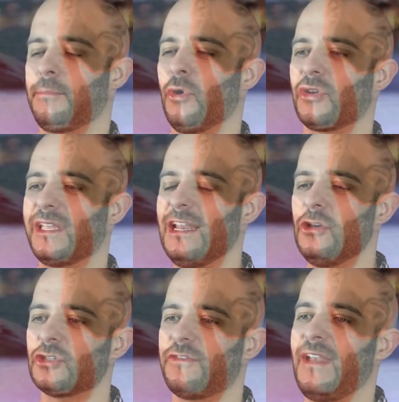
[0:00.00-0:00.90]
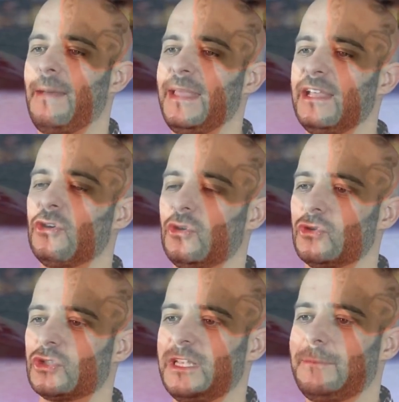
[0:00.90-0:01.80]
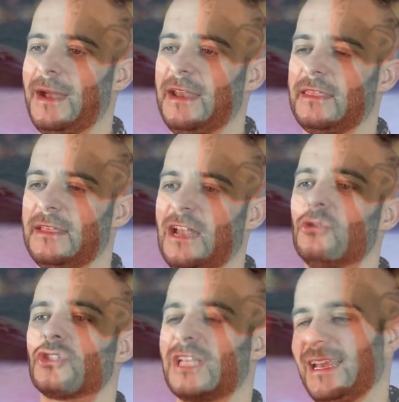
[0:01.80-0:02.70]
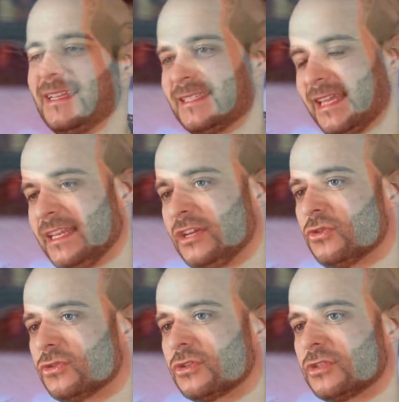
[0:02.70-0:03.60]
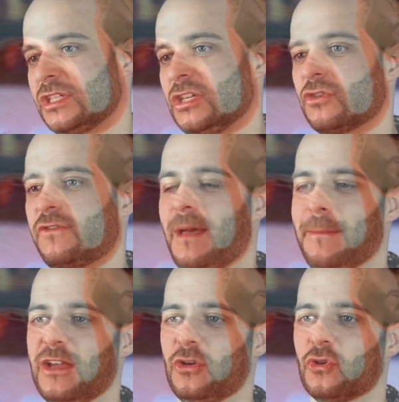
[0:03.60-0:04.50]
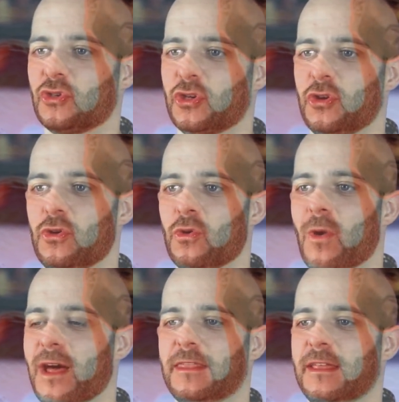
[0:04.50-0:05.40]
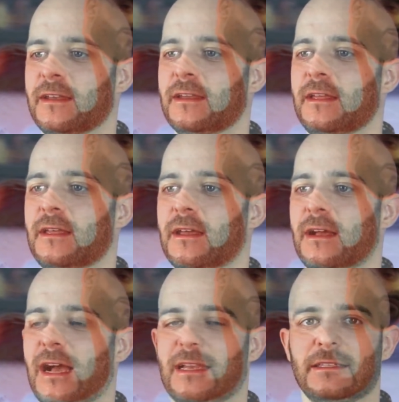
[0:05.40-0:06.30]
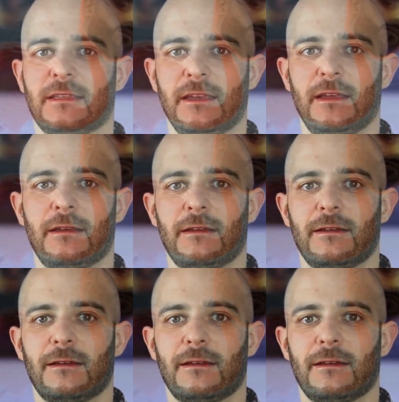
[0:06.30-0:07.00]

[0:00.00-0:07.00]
¿Por qué los flamencos se parecen a los calisténicos si los flamencos no hacen calistenia?